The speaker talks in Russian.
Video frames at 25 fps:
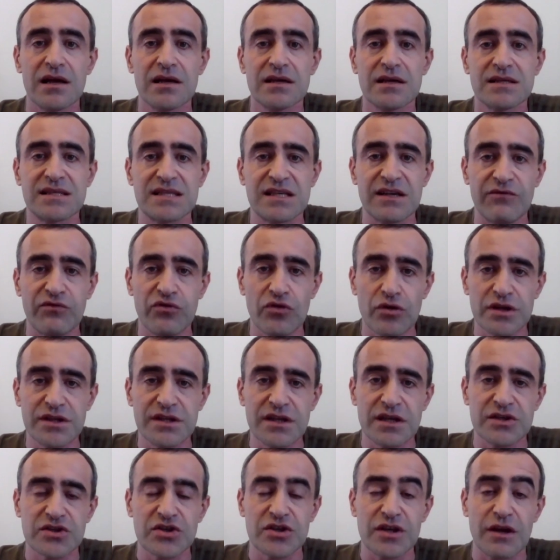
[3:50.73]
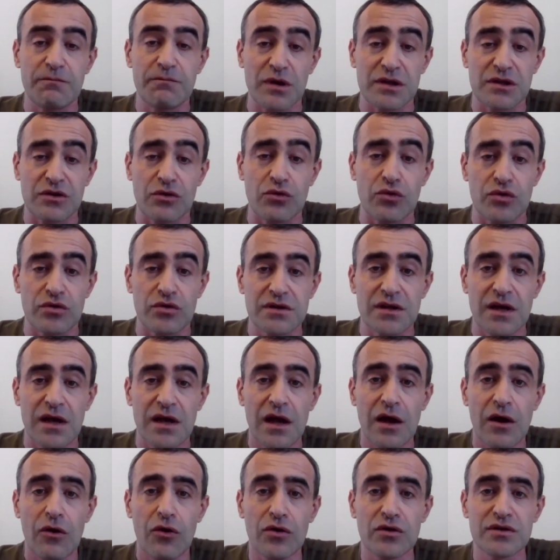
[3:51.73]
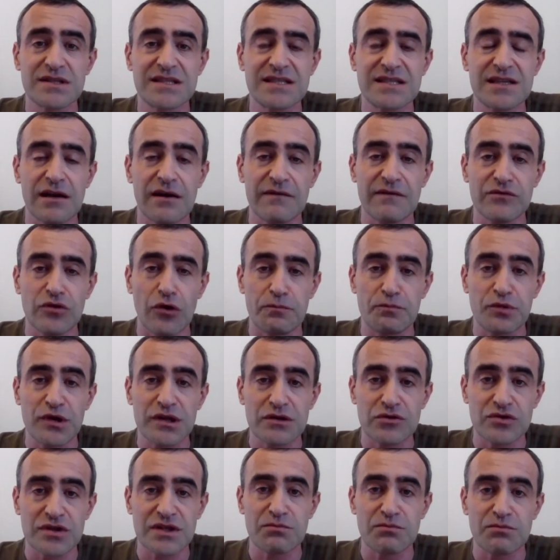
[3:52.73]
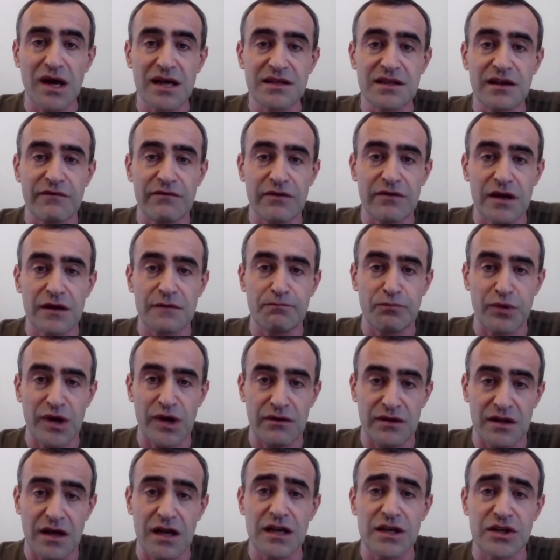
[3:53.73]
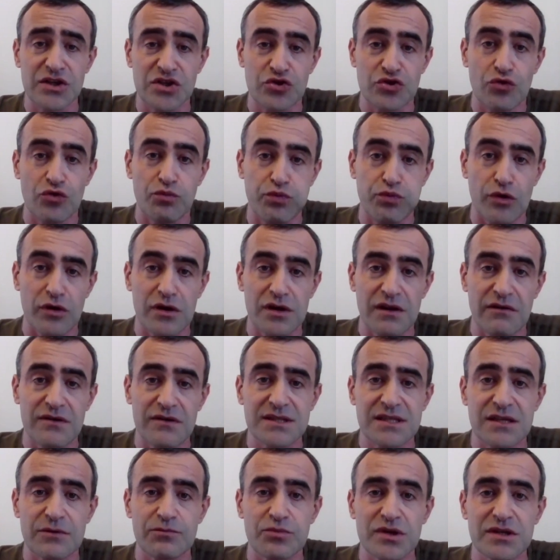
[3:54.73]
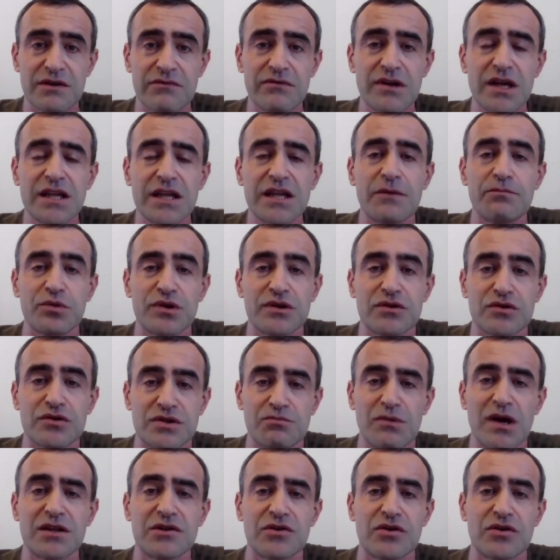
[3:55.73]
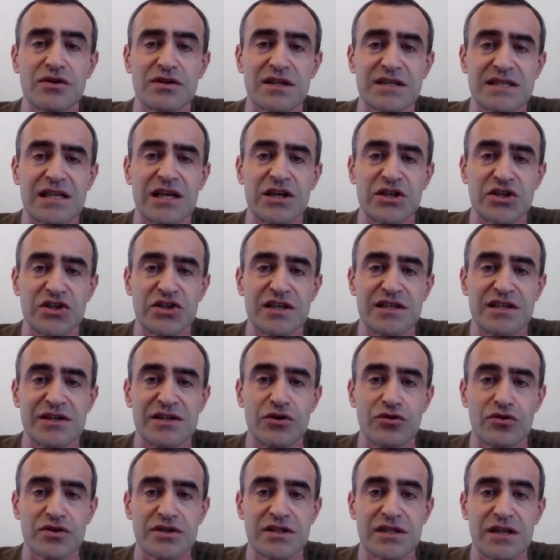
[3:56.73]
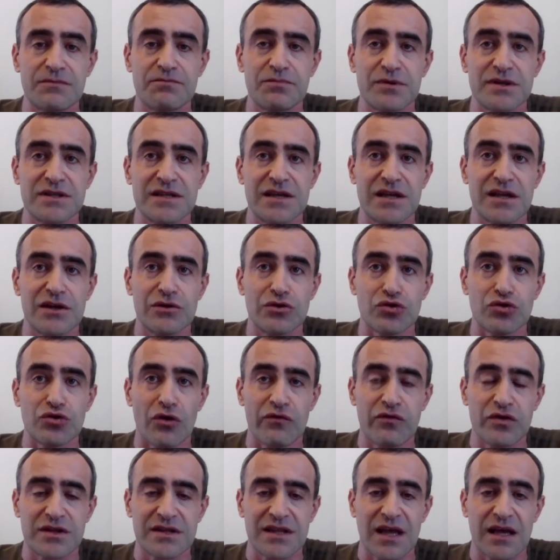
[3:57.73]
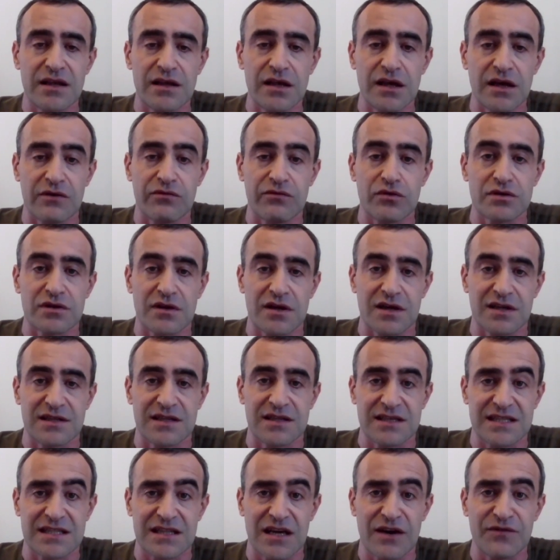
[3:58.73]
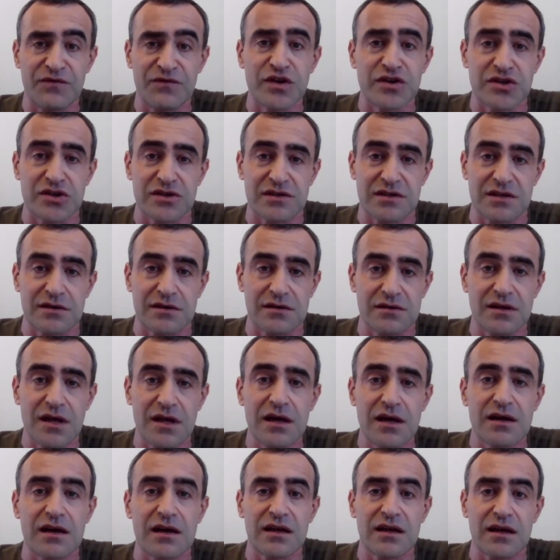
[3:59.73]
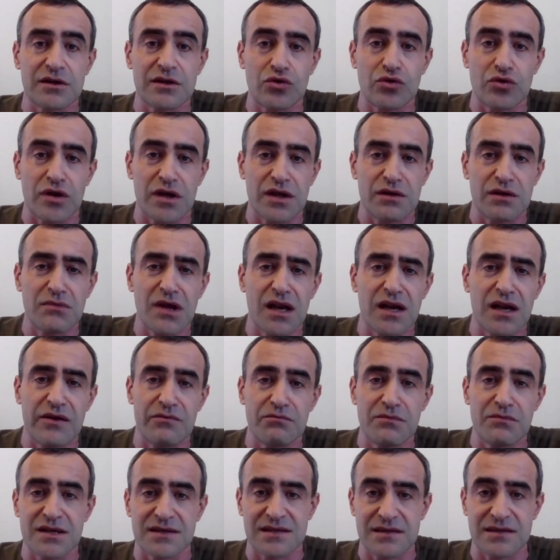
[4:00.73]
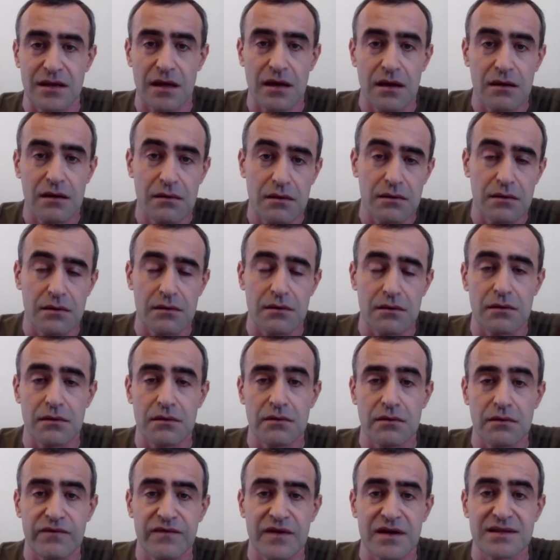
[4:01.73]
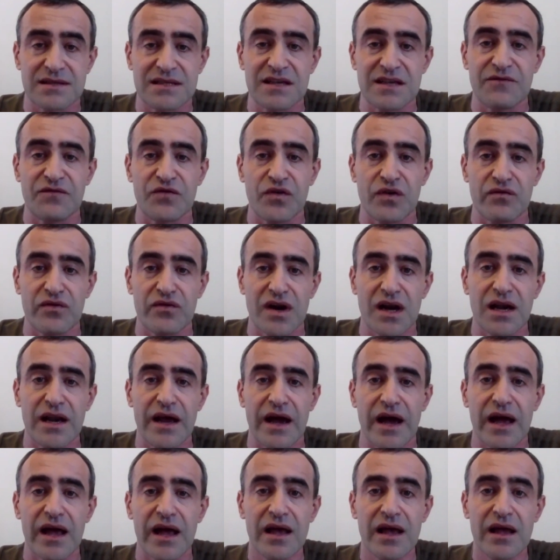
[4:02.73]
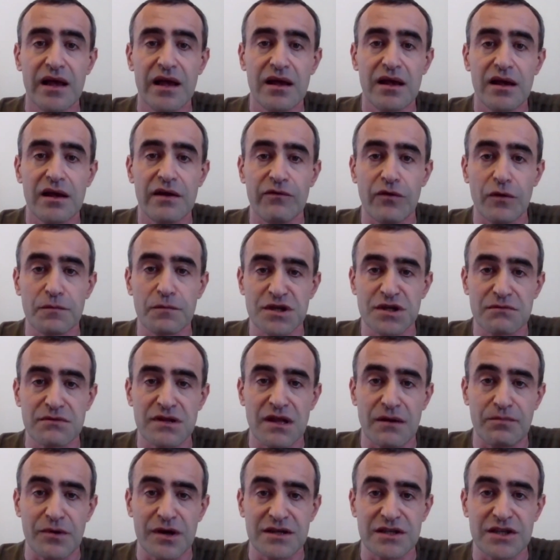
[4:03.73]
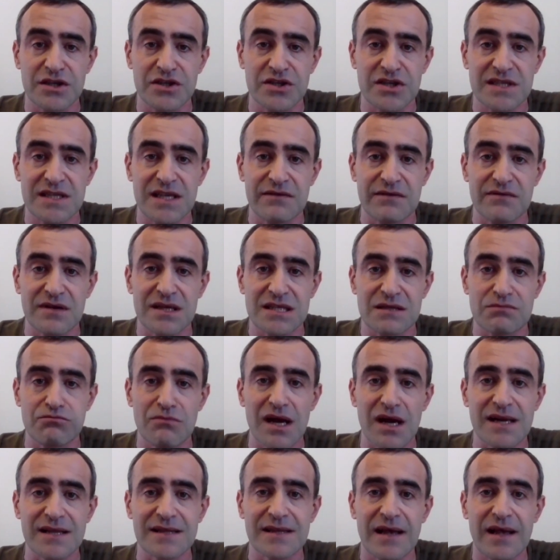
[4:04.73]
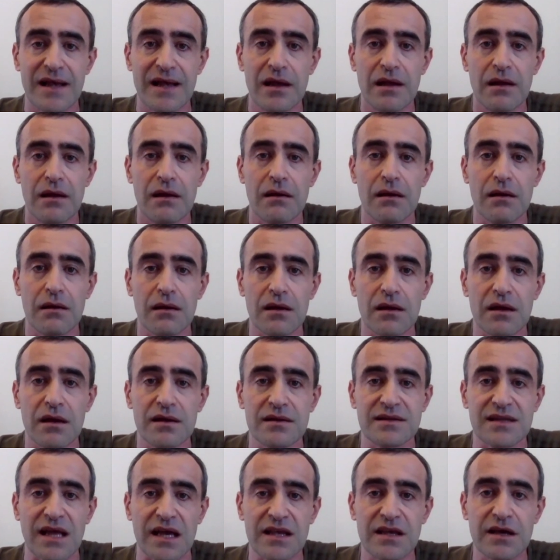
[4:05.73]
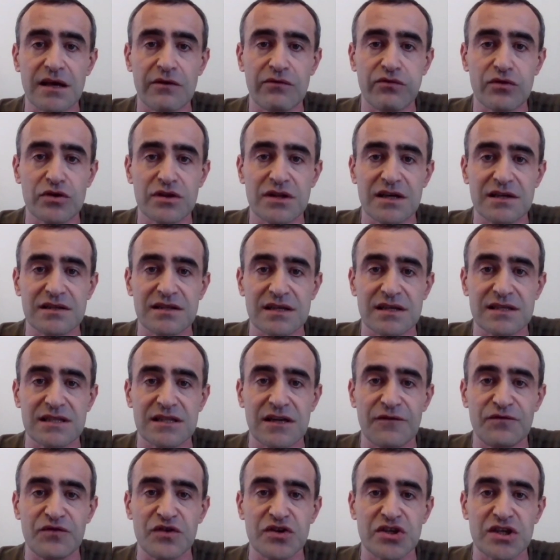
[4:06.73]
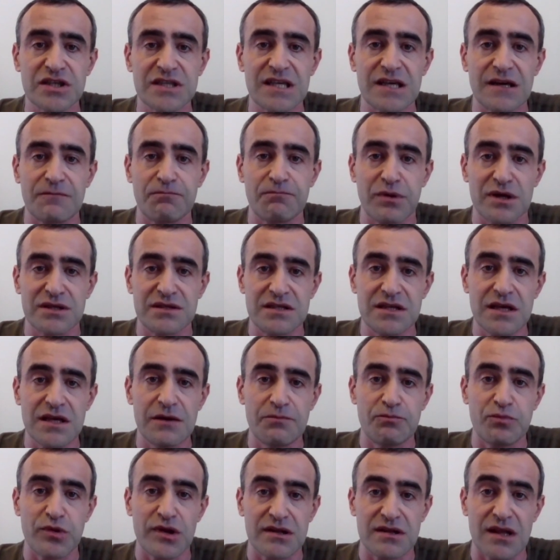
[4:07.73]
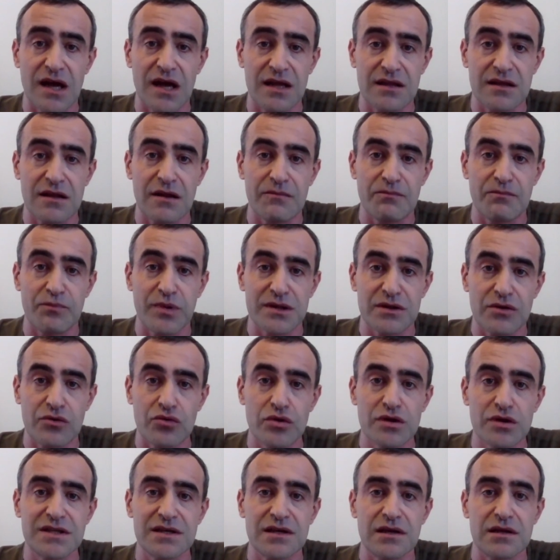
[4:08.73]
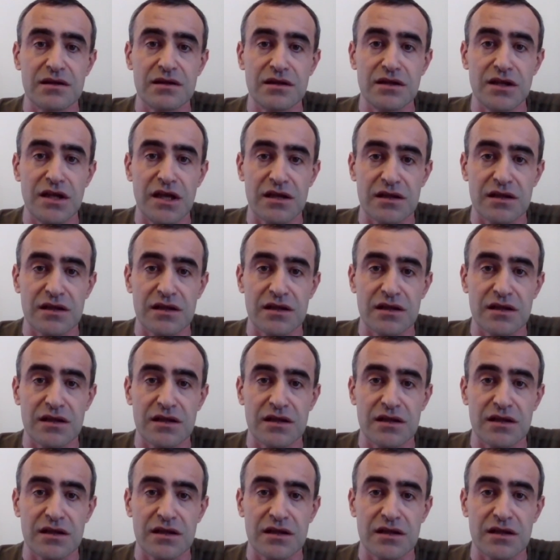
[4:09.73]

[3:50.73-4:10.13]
Сегодняшний подход, он все равно предусматривает при наличии упорного сопротивления, предусматривает достаточно серьезные потери. Но вот таких вот катастрофических, да, которые имели место э, в конце февраля и, в общем-то, практически весь март, э, таких вот катастрофических потерь при данном подходе не